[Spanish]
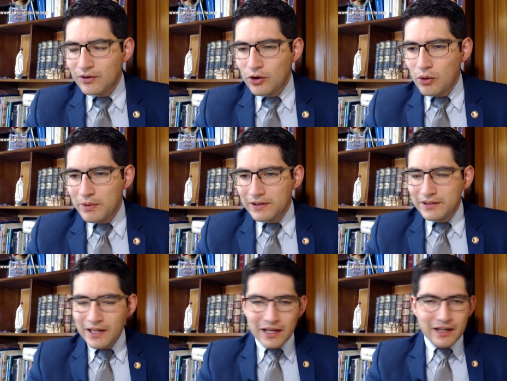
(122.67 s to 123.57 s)

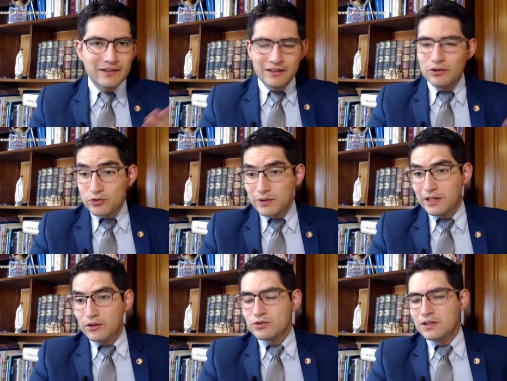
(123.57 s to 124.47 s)
comentar los
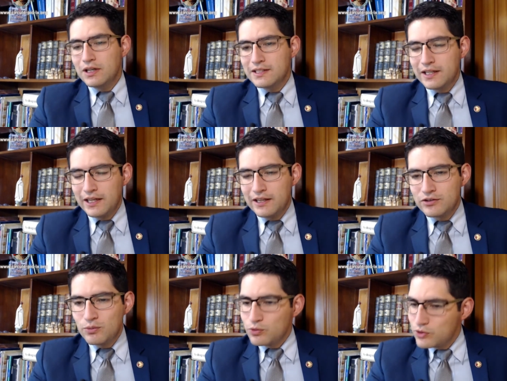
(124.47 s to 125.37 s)
videos, les
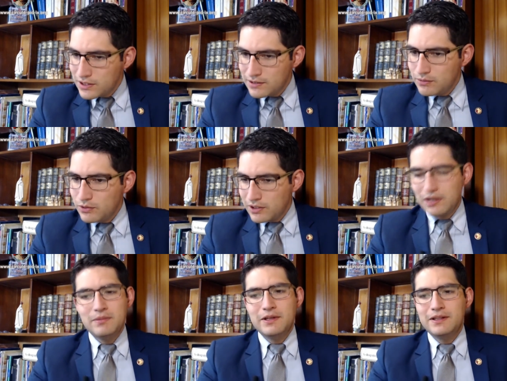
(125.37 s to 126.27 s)
agradezco muchísimo
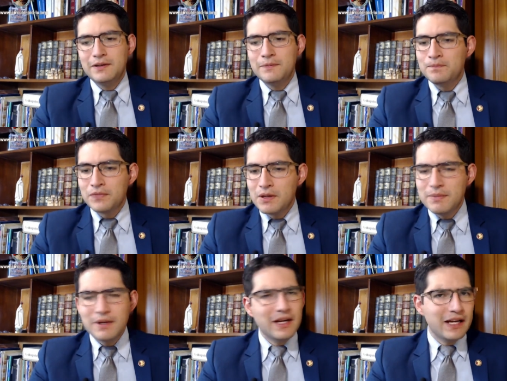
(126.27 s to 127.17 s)
realmente.
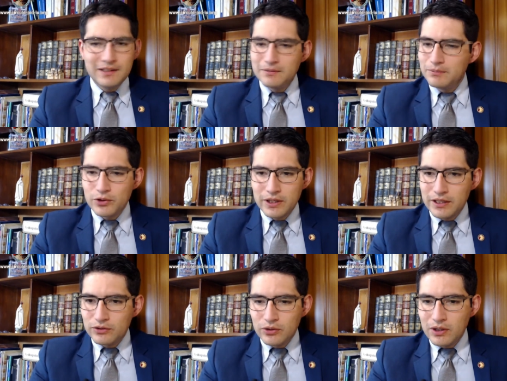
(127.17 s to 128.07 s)
Me encanta,
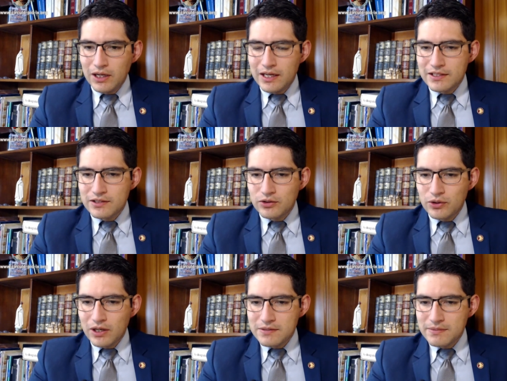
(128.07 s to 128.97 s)
porque todas las,
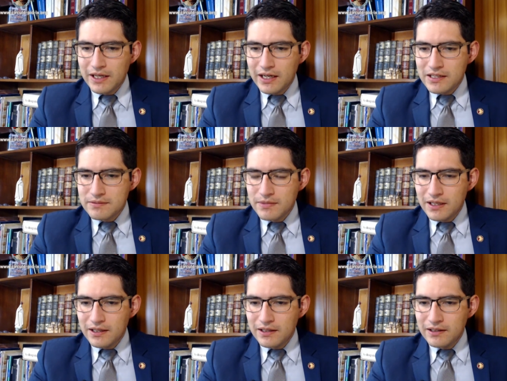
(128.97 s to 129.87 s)
todas las mañanas
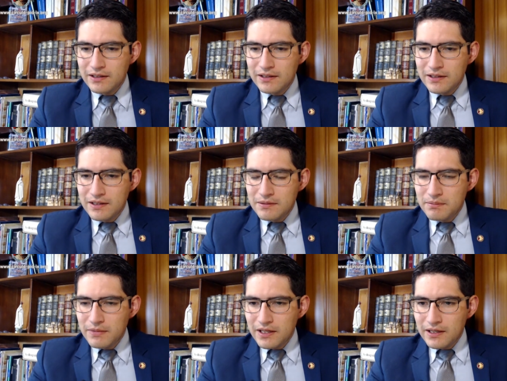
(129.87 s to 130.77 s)
me,
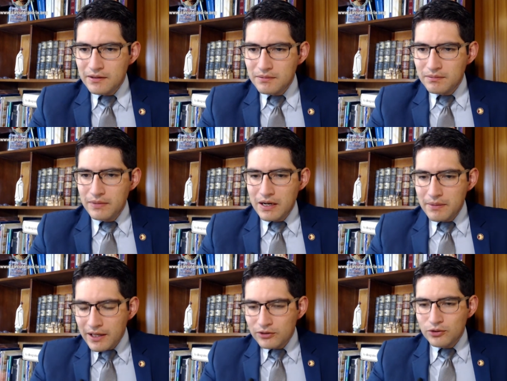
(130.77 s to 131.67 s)
me,
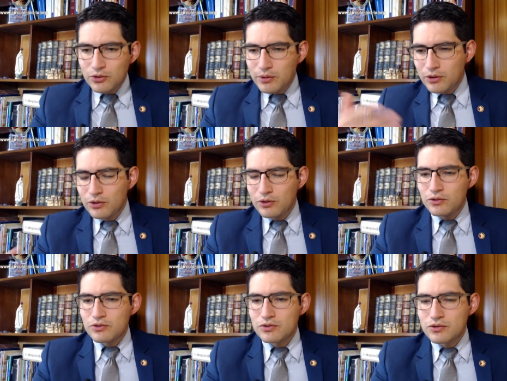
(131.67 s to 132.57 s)
levanto, veo
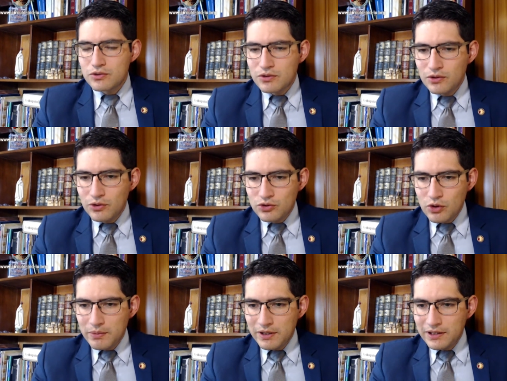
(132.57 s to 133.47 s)
los, los
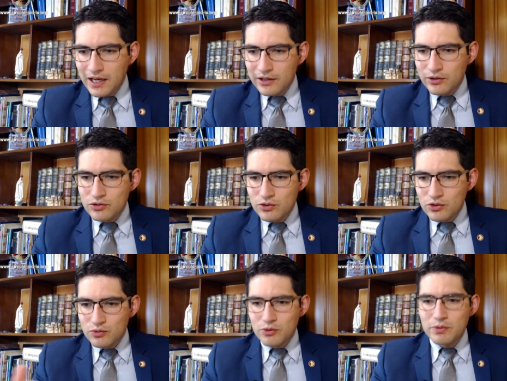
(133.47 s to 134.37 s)
comentarios,
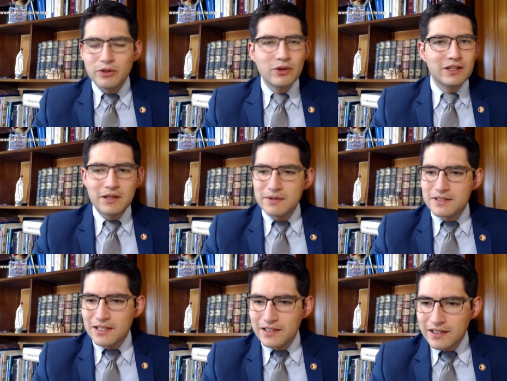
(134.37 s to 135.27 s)
los voy viendo a través
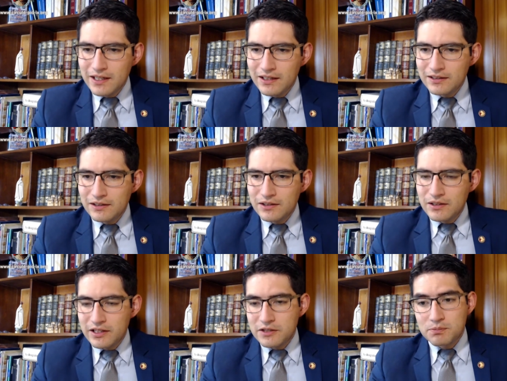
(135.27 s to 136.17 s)
del día,
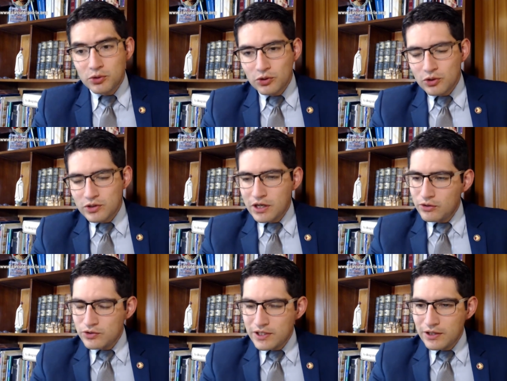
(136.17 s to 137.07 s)
respondo los que
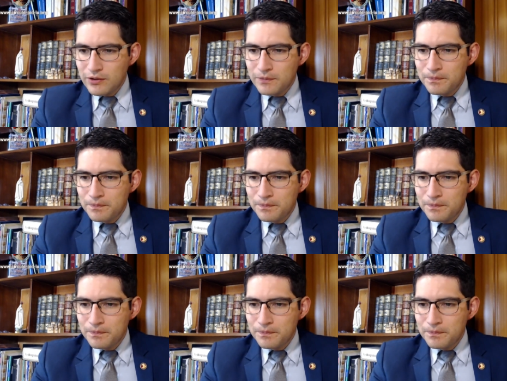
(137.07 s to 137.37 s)
consigo.